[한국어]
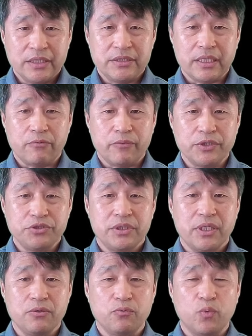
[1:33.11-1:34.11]
자,
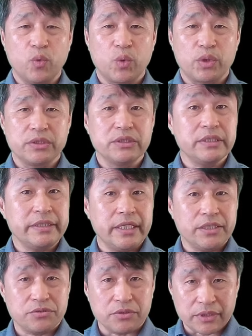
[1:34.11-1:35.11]
Russia warned
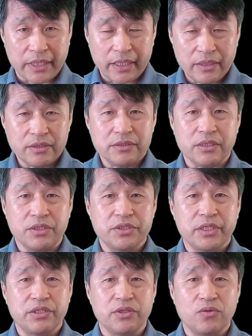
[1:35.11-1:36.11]
yesterday. 자,
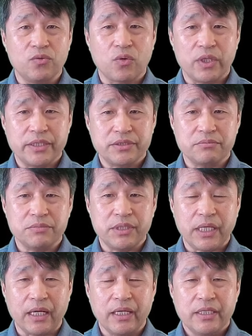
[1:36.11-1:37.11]
어제 경고를
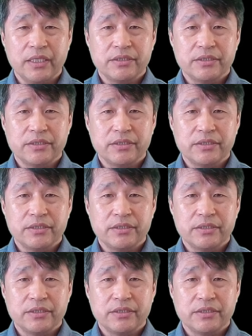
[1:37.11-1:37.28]
했습니다.